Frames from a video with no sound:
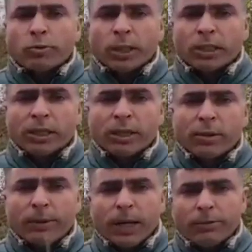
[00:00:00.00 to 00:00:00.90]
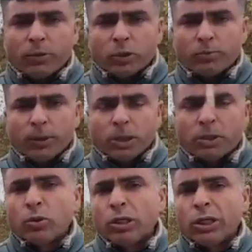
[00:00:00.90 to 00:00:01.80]
की जानब से पहले ही पेशन
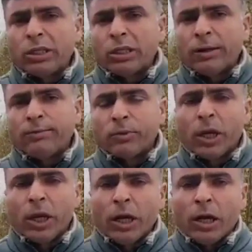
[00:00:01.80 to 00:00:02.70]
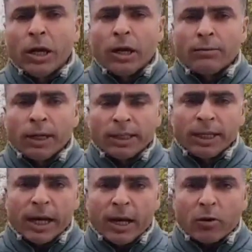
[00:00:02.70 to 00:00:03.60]
गोई गई थी कि मैदानी
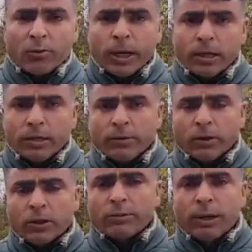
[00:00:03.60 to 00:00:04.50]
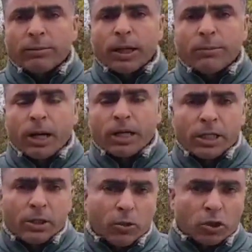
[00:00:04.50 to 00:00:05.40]
इलाकों में हल्की फुल्की सी बारिशें
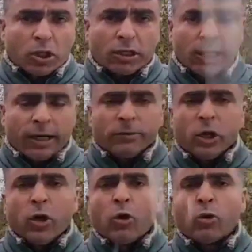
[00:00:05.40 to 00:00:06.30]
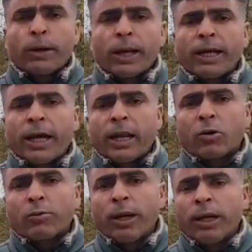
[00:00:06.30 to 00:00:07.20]
हो सकती है और बलाई
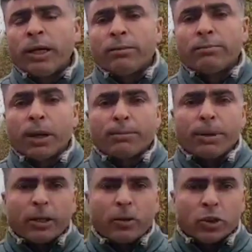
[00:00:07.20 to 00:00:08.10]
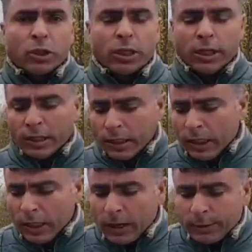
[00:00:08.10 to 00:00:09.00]
इलाकों में बर्फबारी हो सकती है लेकिन
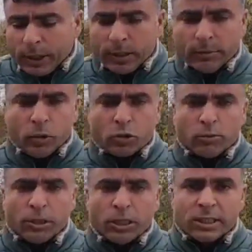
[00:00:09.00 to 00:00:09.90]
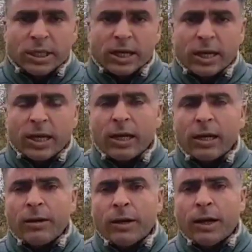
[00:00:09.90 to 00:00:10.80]
अब मौसम ने जिस
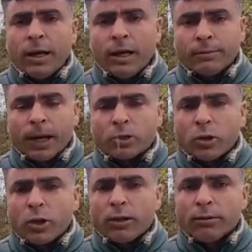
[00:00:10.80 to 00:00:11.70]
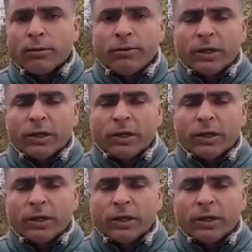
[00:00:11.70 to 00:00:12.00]
तरह एक बार जो है फिर